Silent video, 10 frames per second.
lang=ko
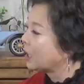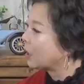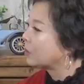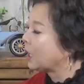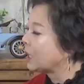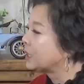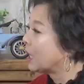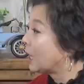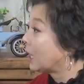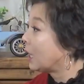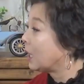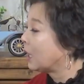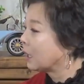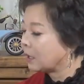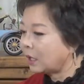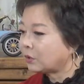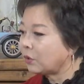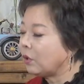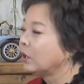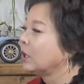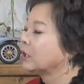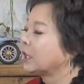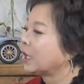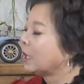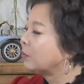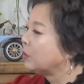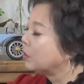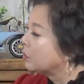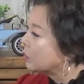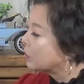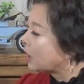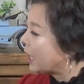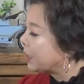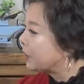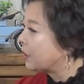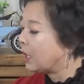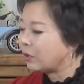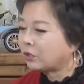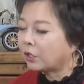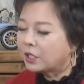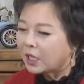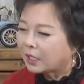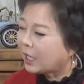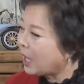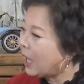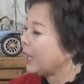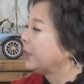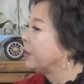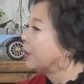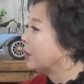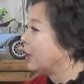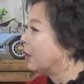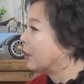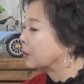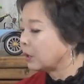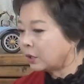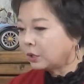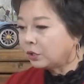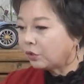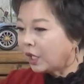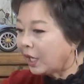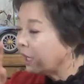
갖고 하자. 그래가지고 작가분들도 아이디어를 내고 전체가 다 아이디어를 내요. 그래서 그 중에